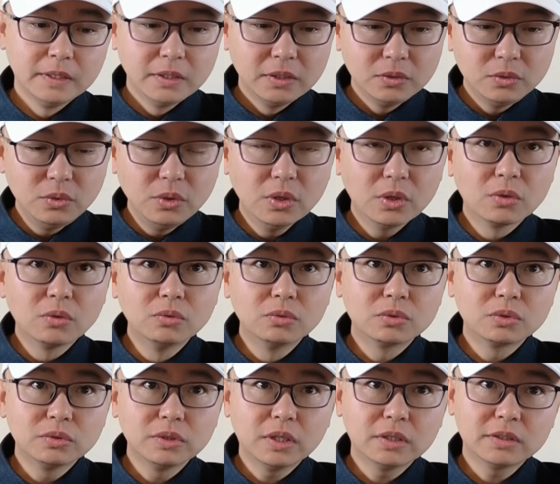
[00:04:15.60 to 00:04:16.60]
越共
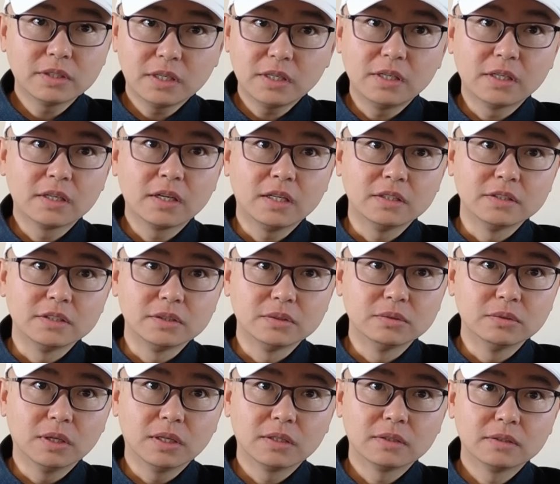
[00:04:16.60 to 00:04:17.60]
中央当然看清
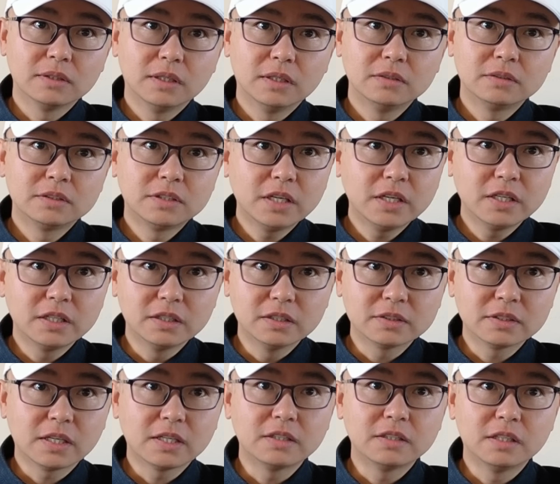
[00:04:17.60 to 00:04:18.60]
楚了啊，这个
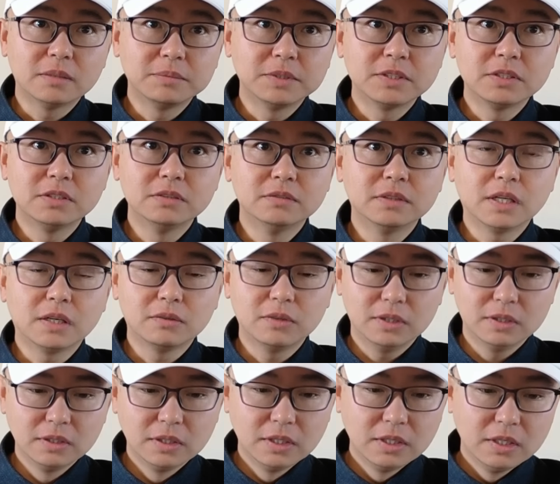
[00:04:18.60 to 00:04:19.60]
才是他们心腹大患。
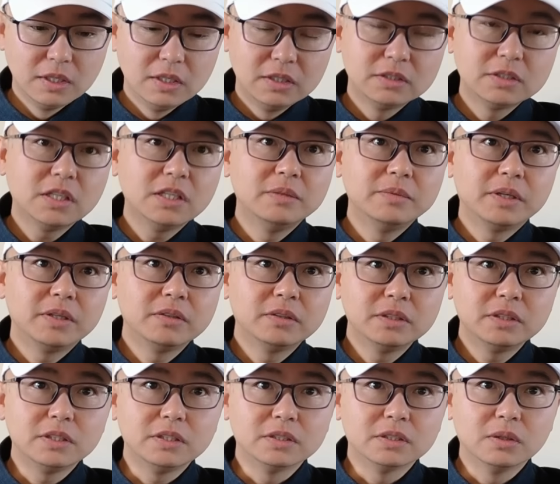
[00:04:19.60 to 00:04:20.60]
这里边有个
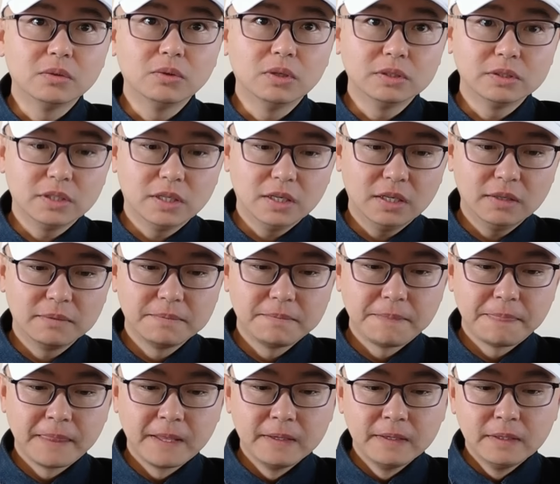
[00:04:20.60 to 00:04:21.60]
底层逻辑啊，
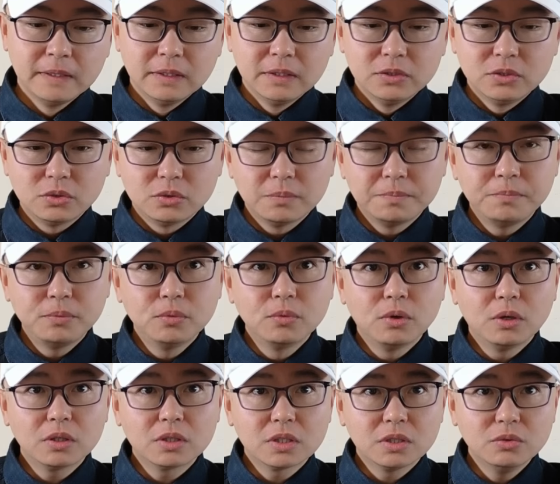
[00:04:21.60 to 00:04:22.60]
就是不
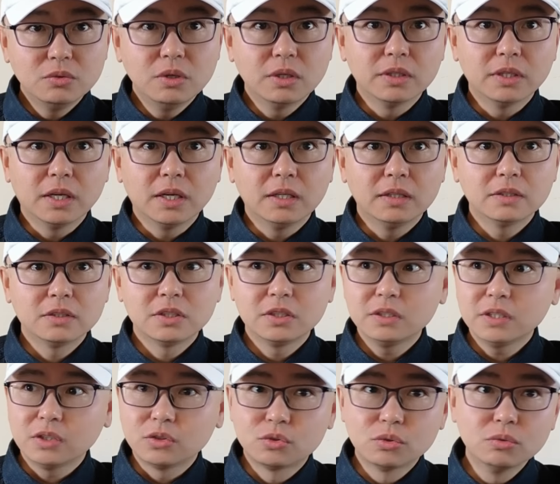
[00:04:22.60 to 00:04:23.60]
光是越南，其
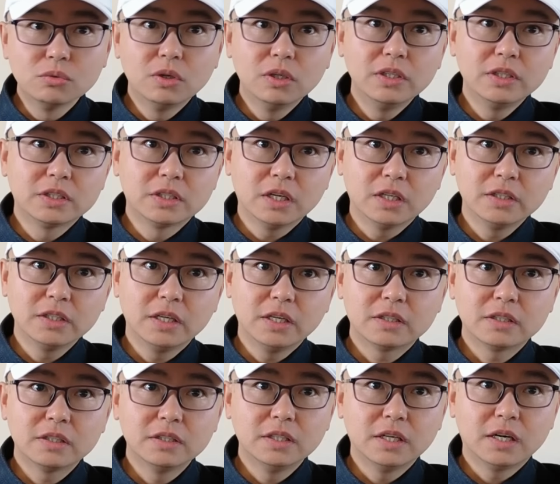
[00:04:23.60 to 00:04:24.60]
实在中国历史上也
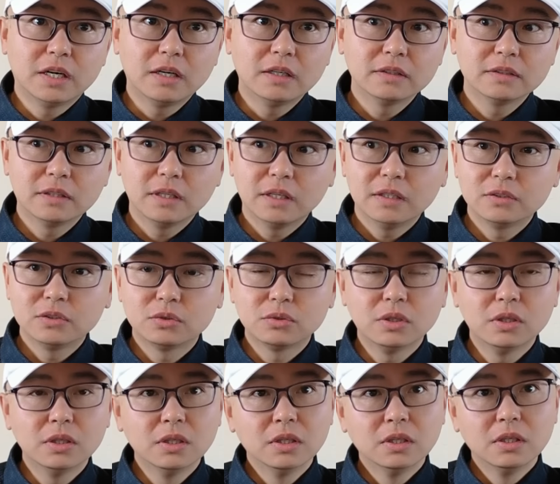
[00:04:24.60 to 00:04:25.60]
是一样啊，就是
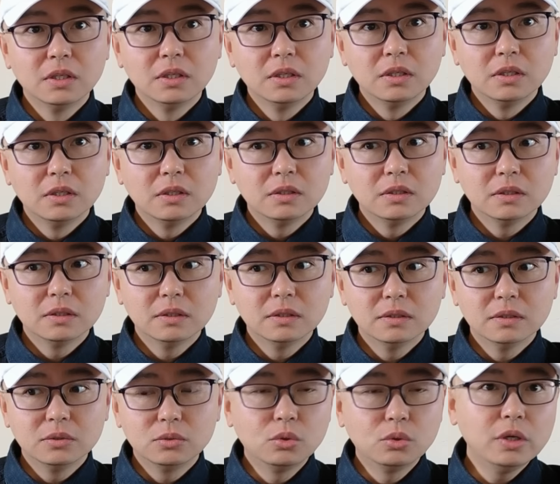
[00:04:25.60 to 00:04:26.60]
说，
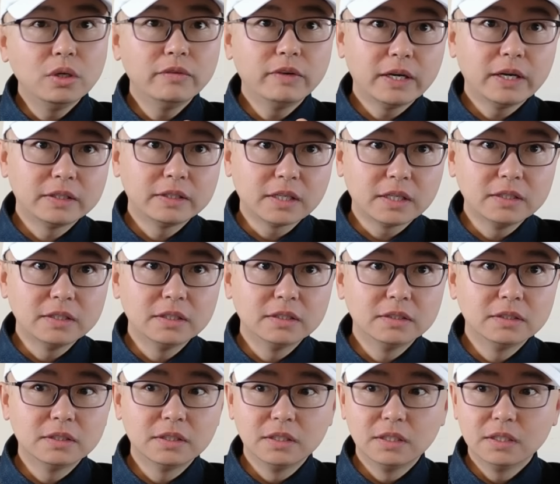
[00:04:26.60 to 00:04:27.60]
呃，对外战
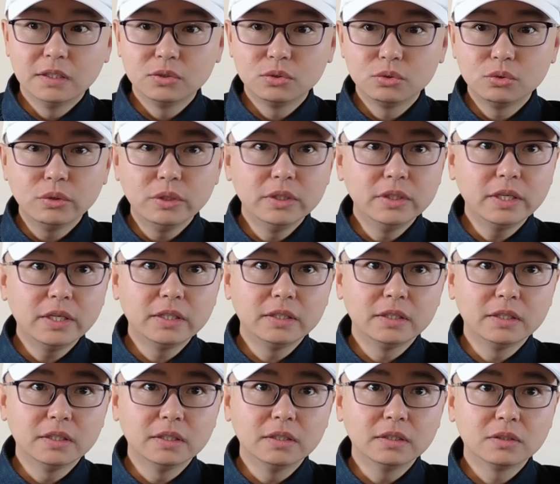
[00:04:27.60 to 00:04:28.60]
争和对内
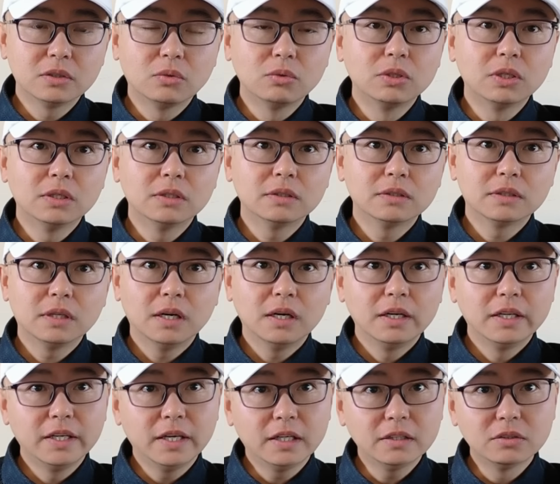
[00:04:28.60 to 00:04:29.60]
的斗争啊，
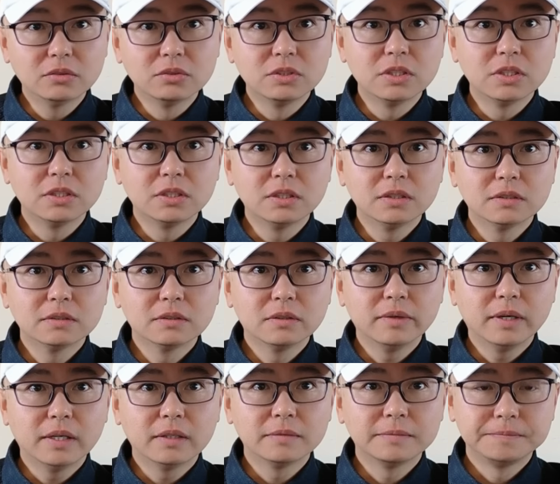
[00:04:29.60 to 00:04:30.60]
两种竞争，对
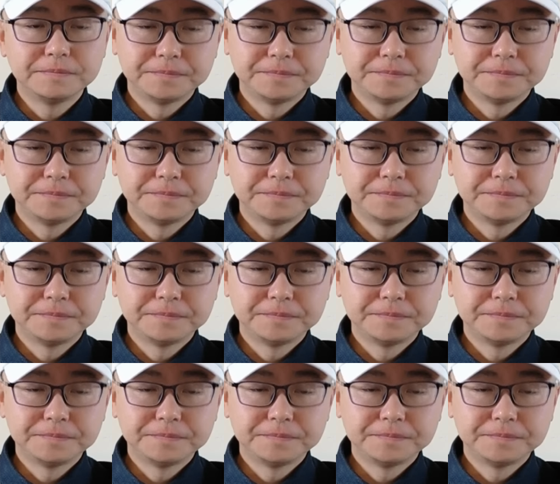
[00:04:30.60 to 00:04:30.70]
吧？